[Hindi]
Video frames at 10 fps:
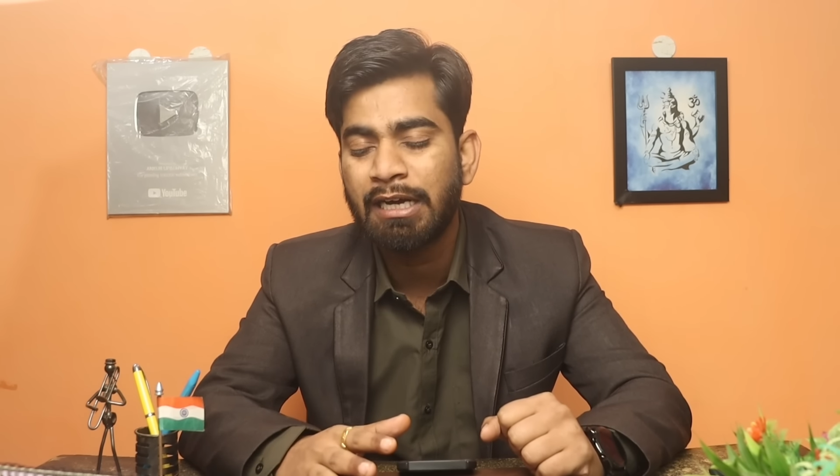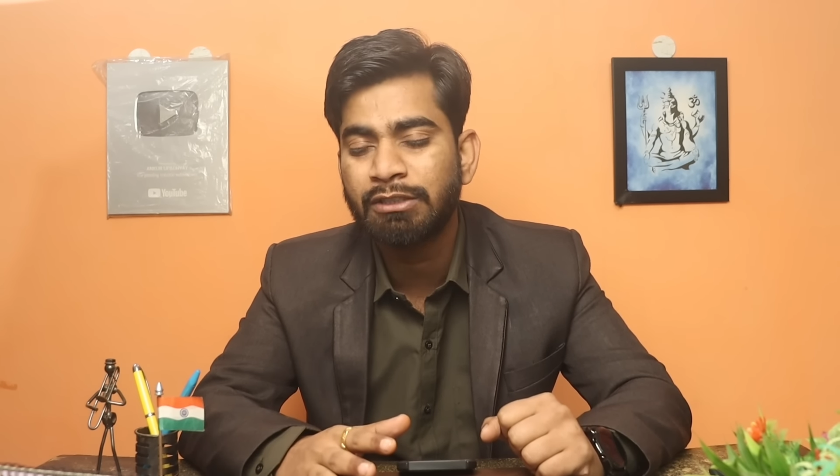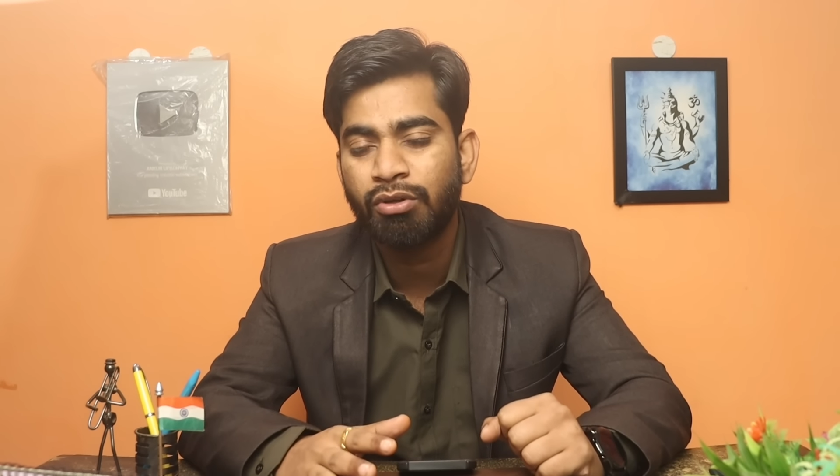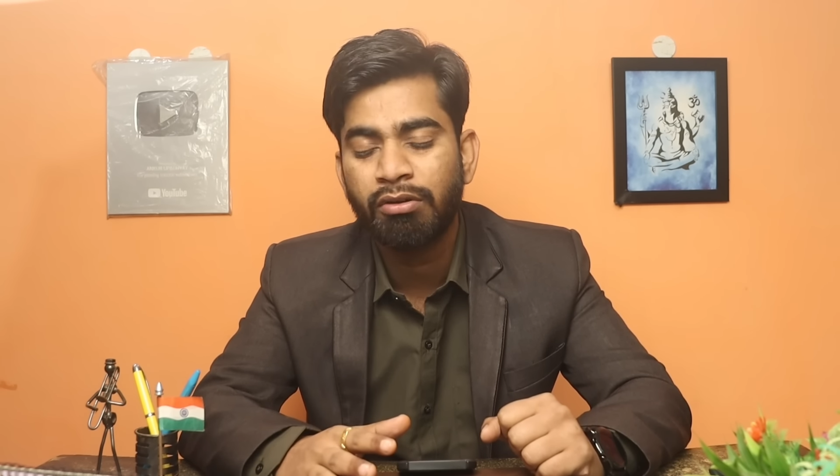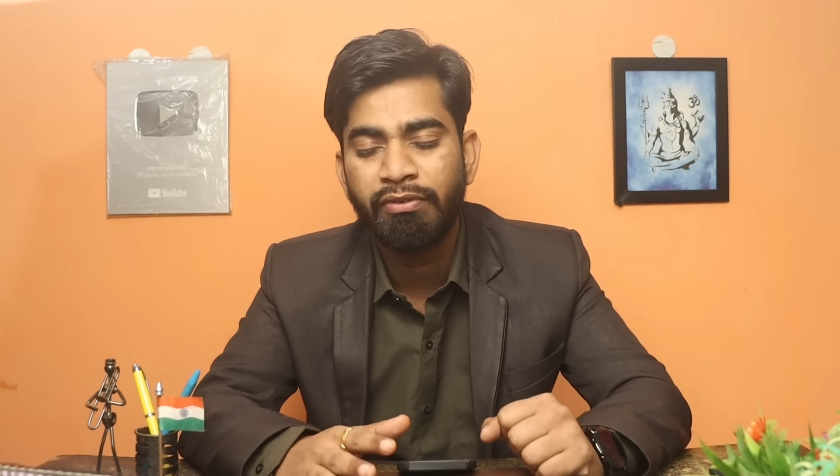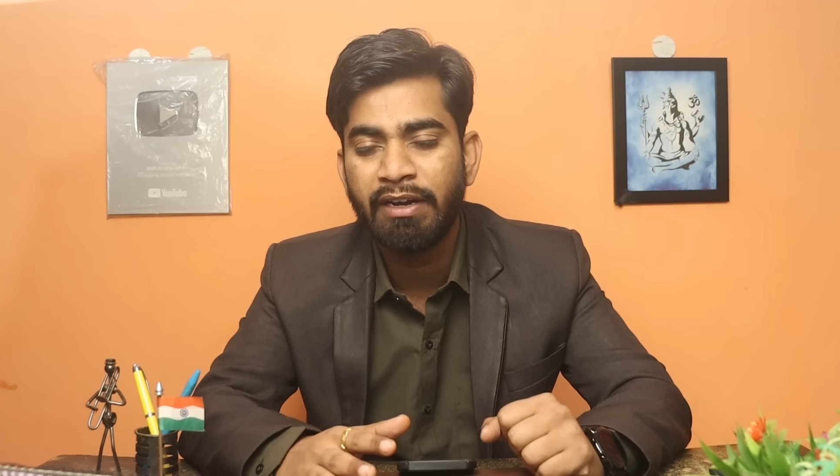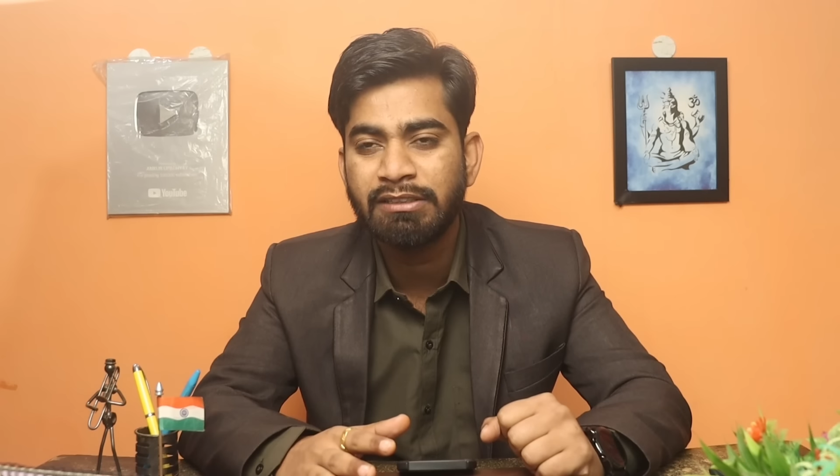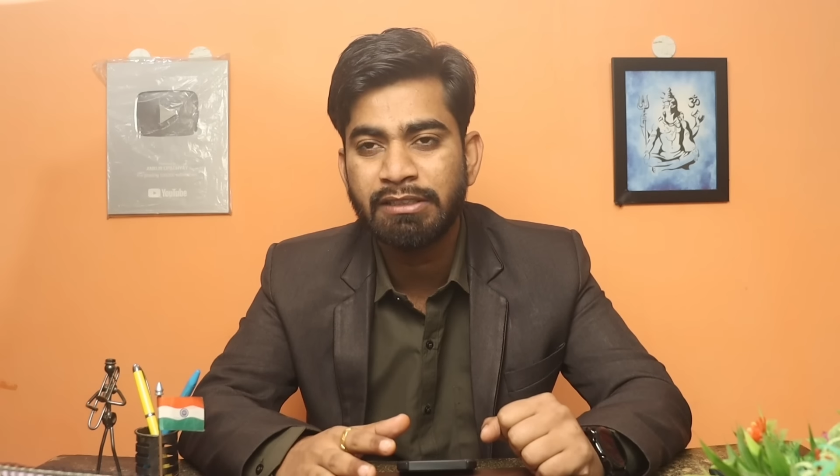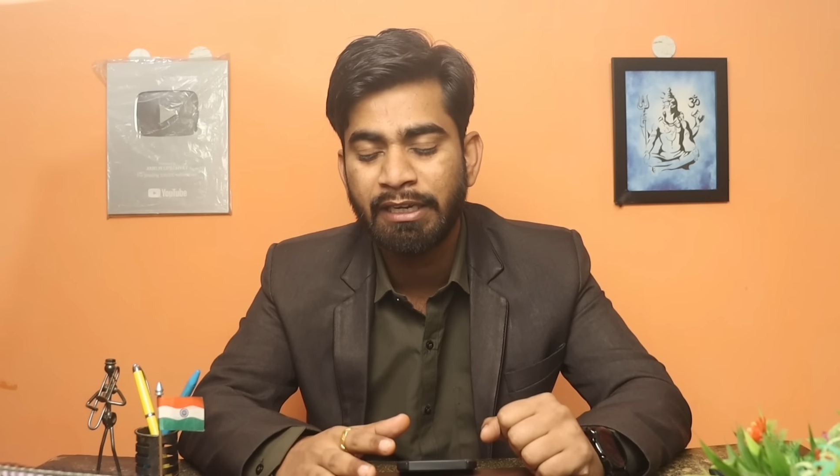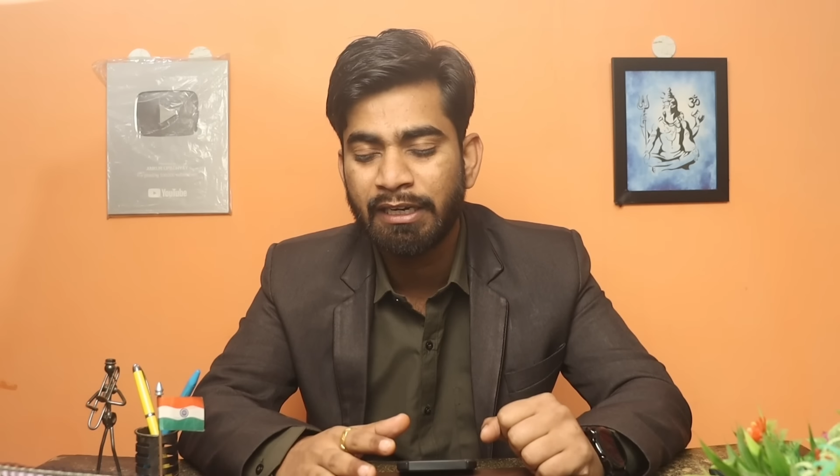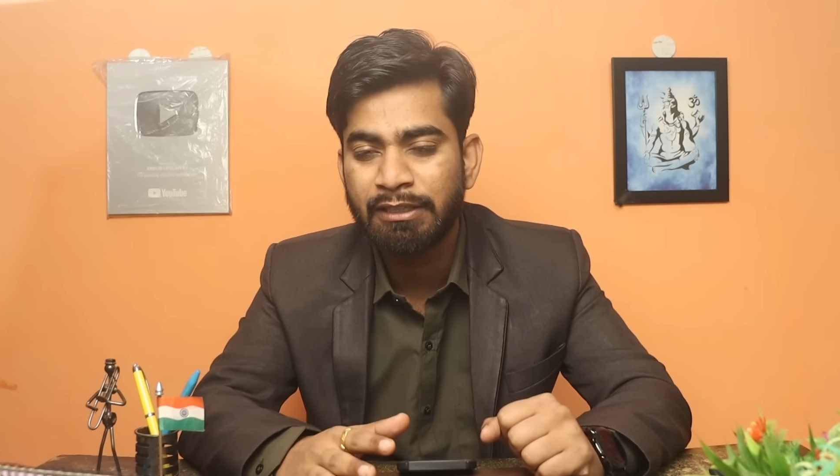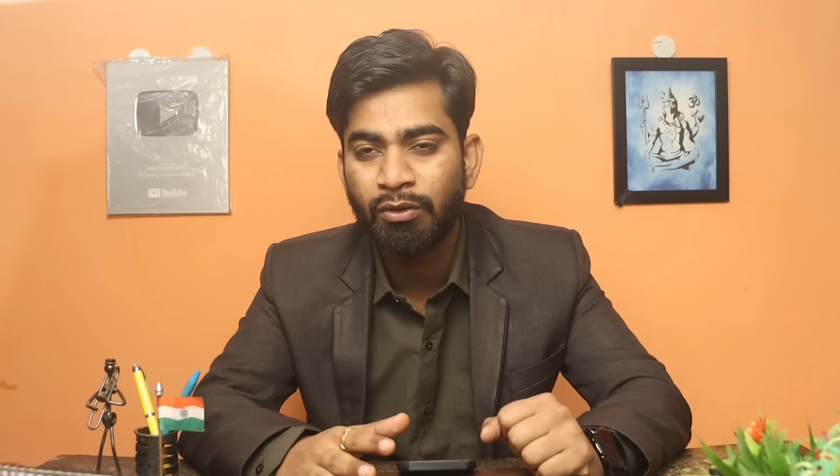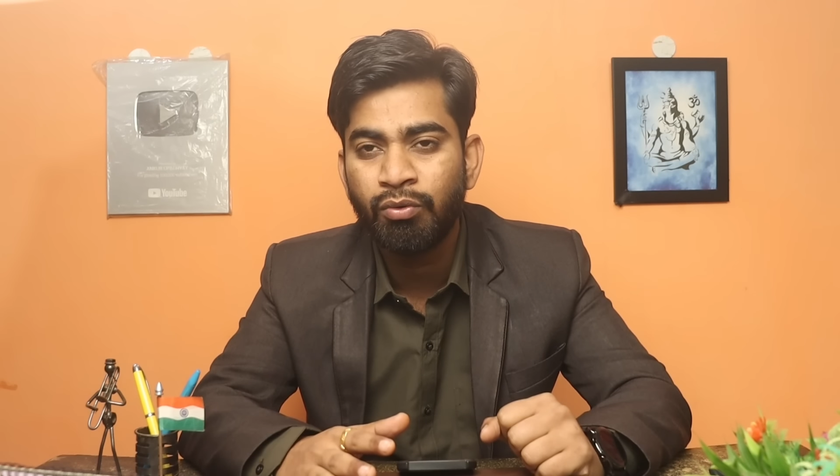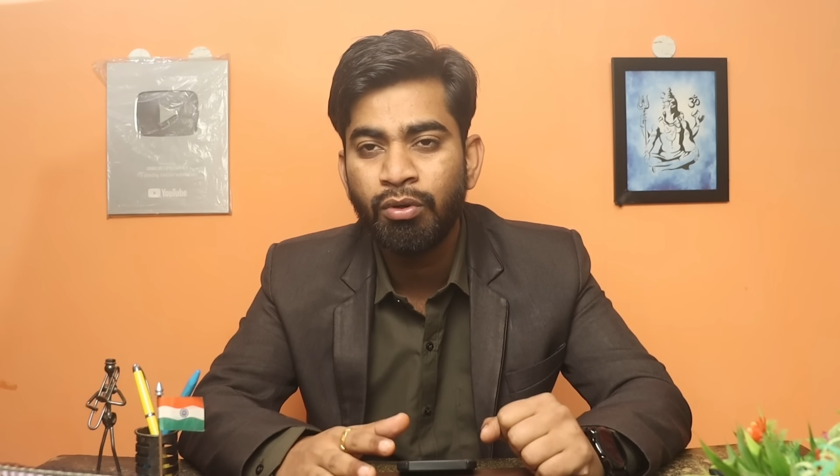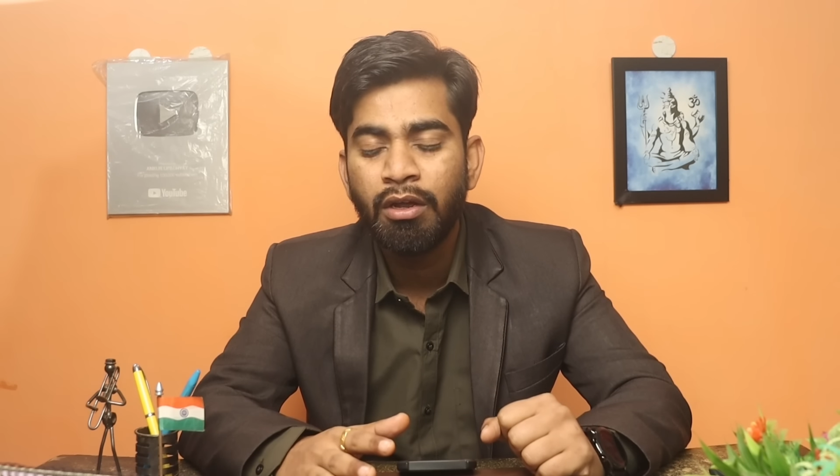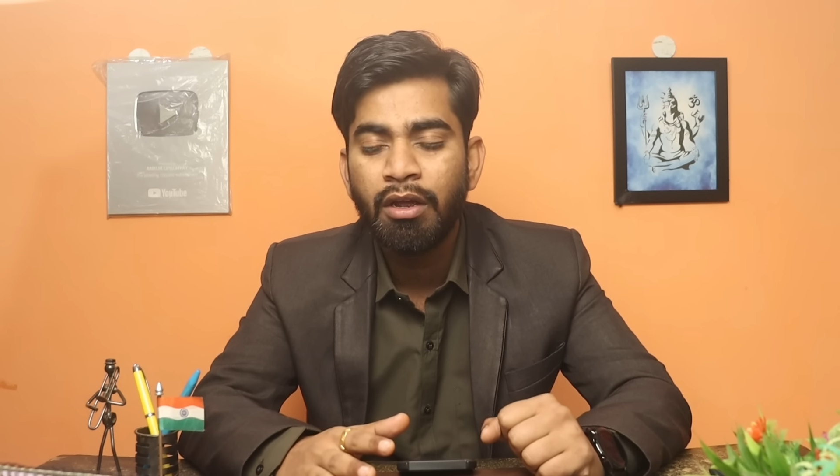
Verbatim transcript: खास कॉन्फिडेंस नहीं रखता हूं